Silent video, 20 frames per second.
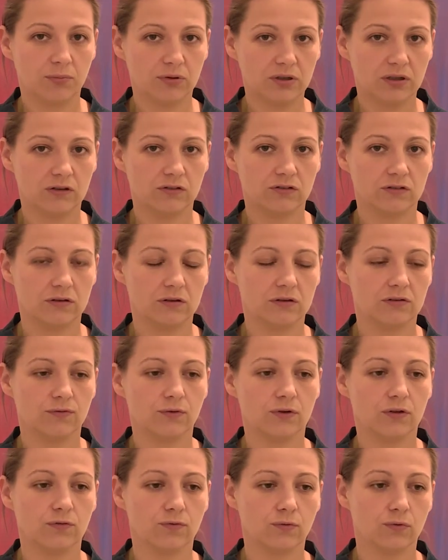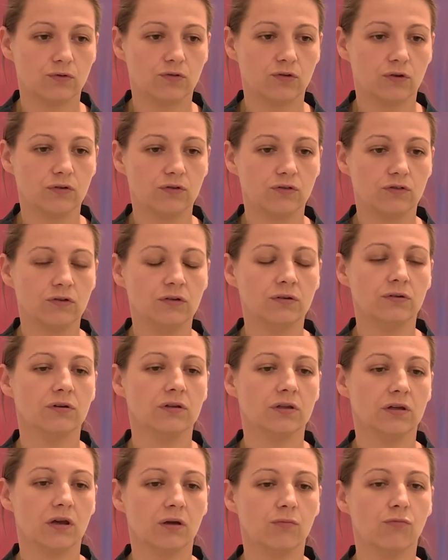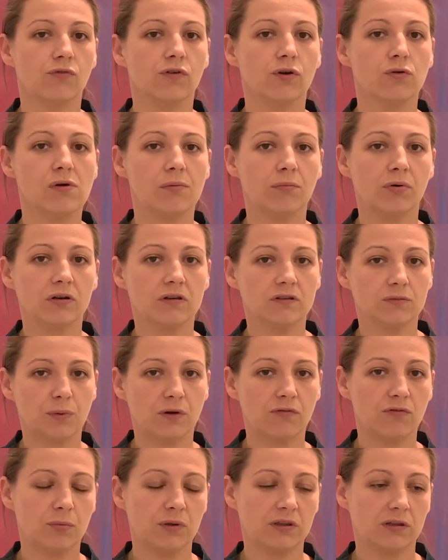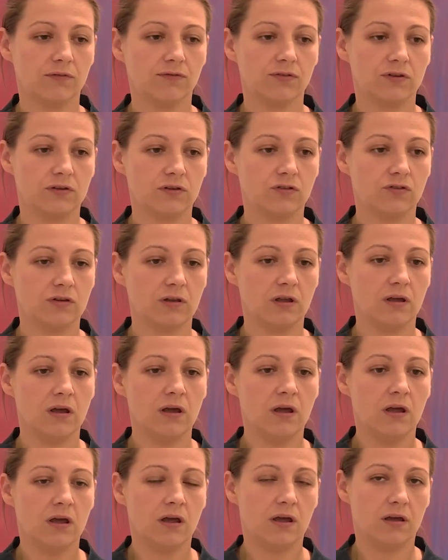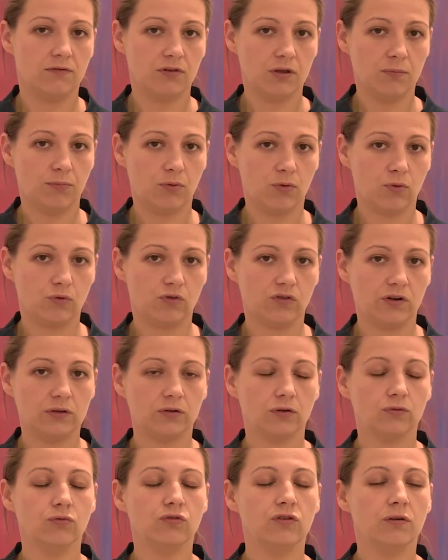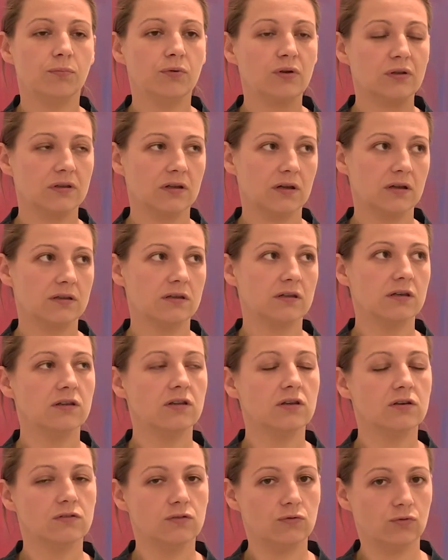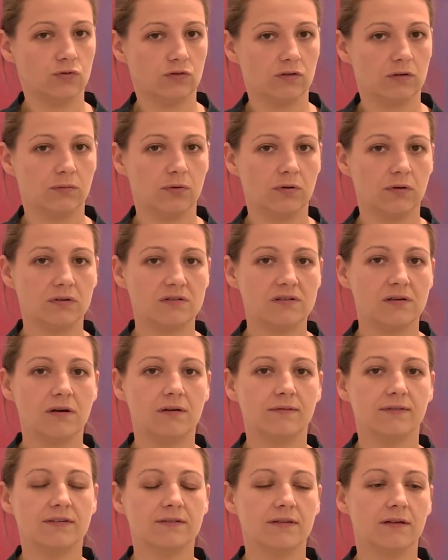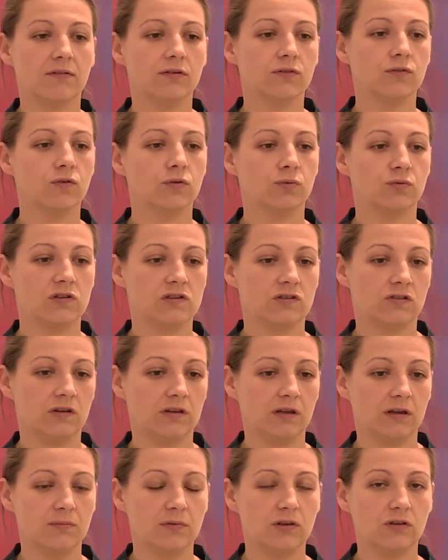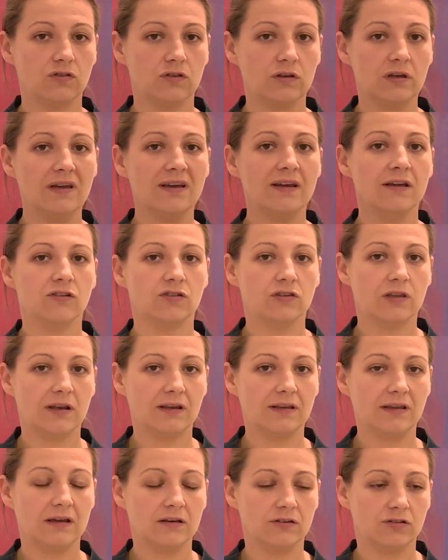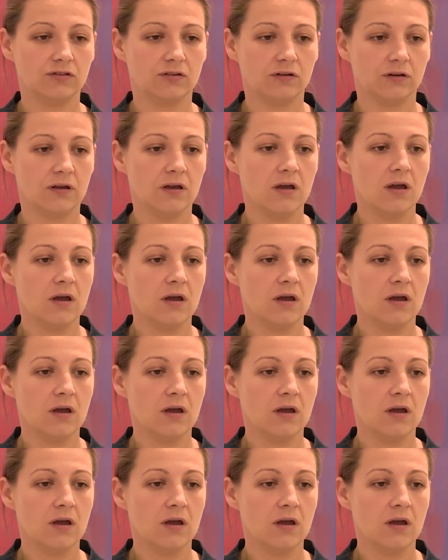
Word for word: podejście do swojej twórczości, no i tak jak mówię, głębokie sprawy metafizyczne e, w niej porusza. To duże portrety, ich nie jest dużo, bo cała wystawa w dwóch przestrzeniach mieści 14